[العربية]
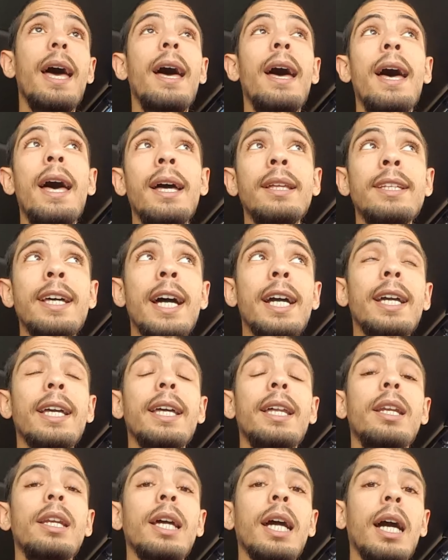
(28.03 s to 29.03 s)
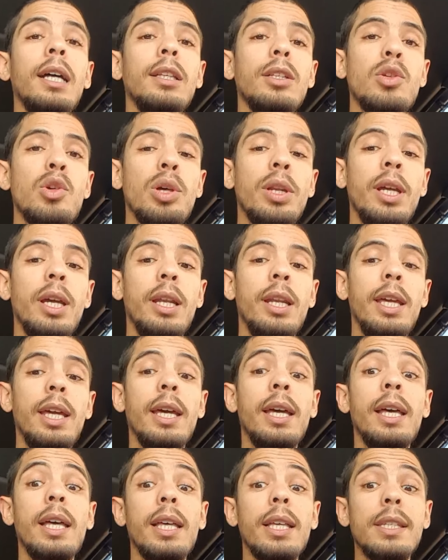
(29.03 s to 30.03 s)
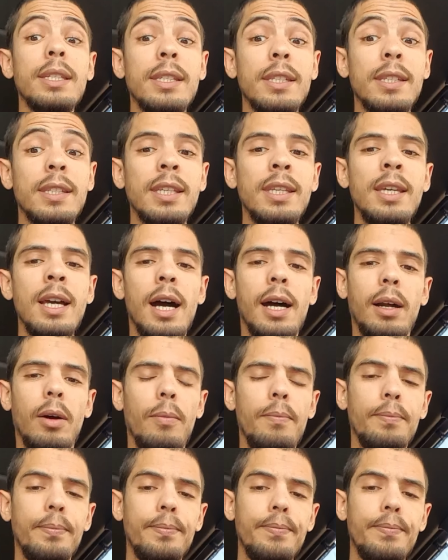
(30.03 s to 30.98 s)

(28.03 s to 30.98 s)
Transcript: هذاك اللي غادي تشري عليه السياره